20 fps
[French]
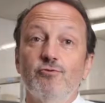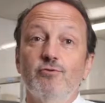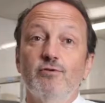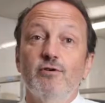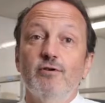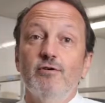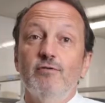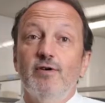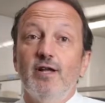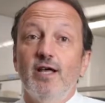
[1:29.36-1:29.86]
donc
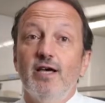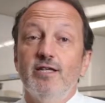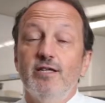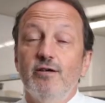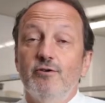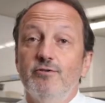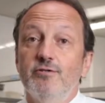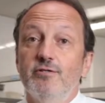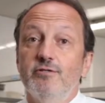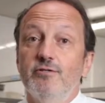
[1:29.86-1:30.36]
euh, voilà, il y,
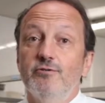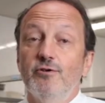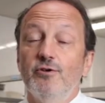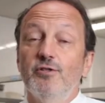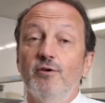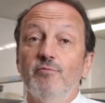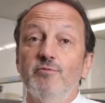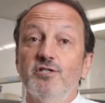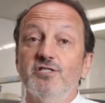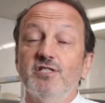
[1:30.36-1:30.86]
a une,
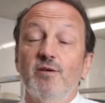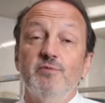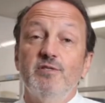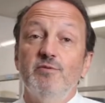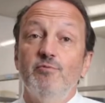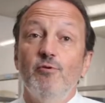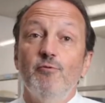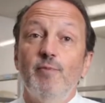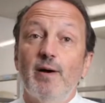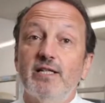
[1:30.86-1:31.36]
une ambiance un
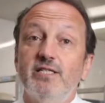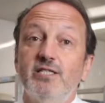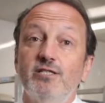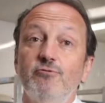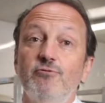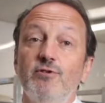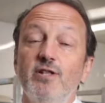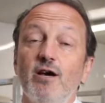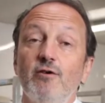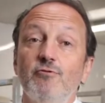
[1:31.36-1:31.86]
petit peu
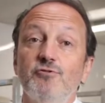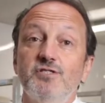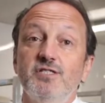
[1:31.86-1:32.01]
particulière